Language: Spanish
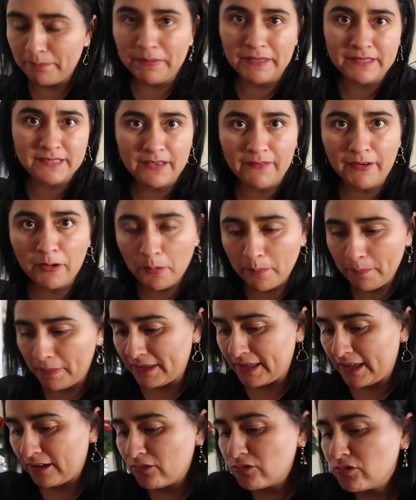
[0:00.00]
pensaba
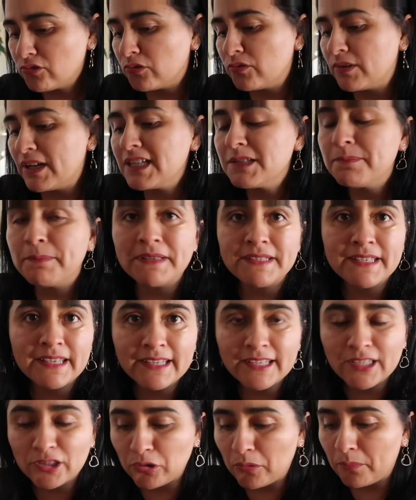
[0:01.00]
acompañarlos con una especie
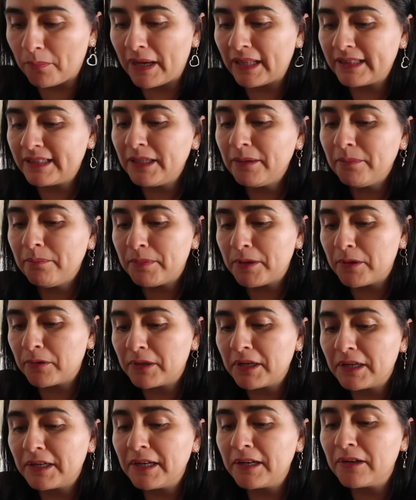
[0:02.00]
de jitomate, pero
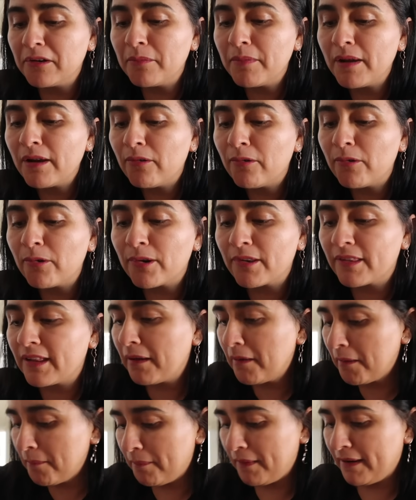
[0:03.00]
que creen, no me
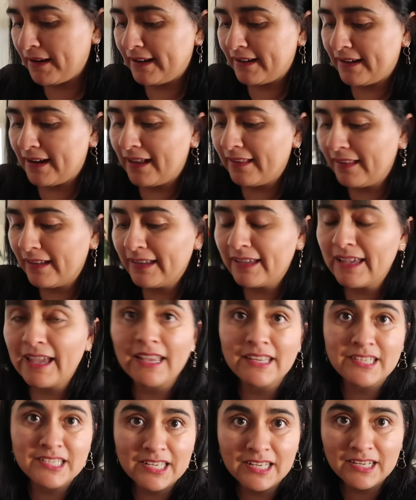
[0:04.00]
acordaba para nada que
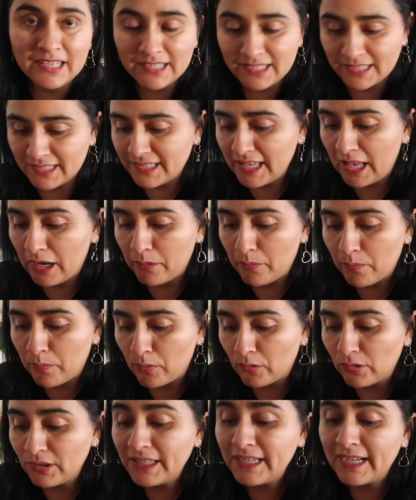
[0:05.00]
ayer les hice
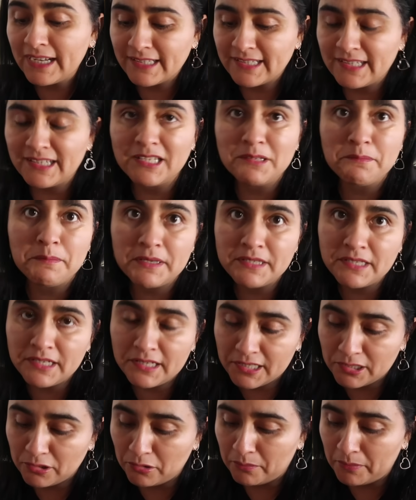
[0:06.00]
albóndigas en especie
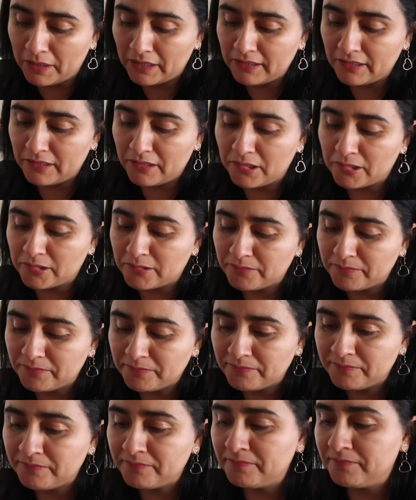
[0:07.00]
de jitomate y digo,
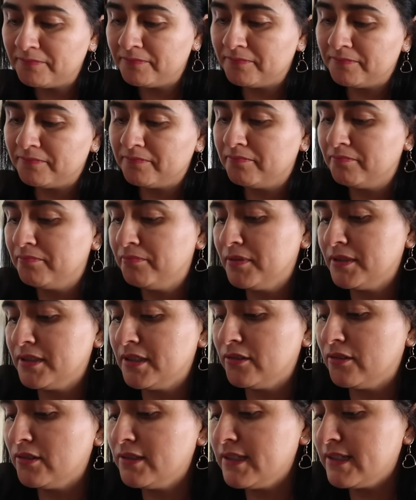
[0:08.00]
mmm, pues
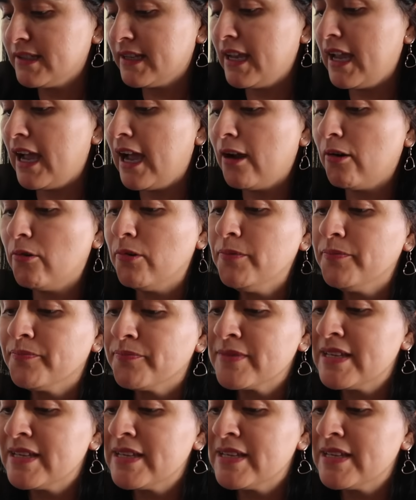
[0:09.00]
entonces ¿qué hago?